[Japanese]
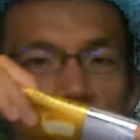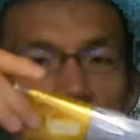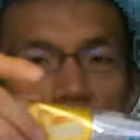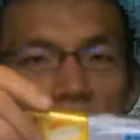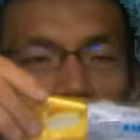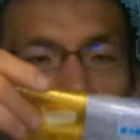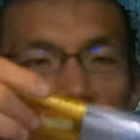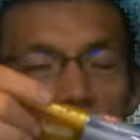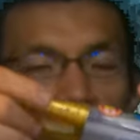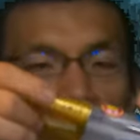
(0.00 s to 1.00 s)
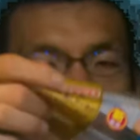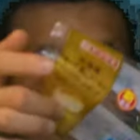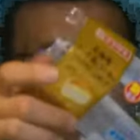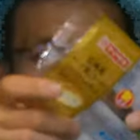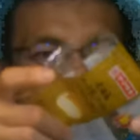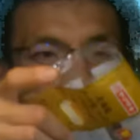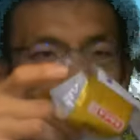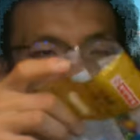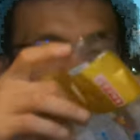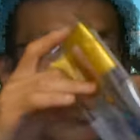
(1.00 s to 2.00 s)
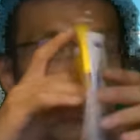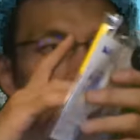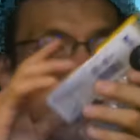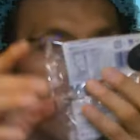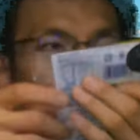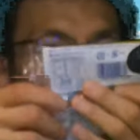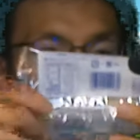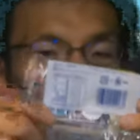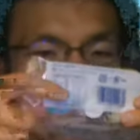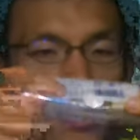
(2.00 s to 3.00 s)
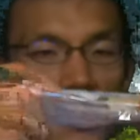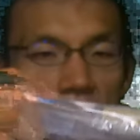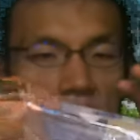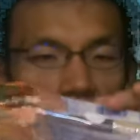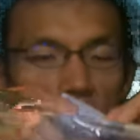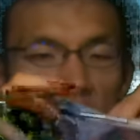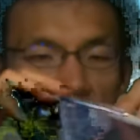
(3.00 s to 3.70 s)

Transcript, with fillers: キミルククリームサンドはふんわりしっとり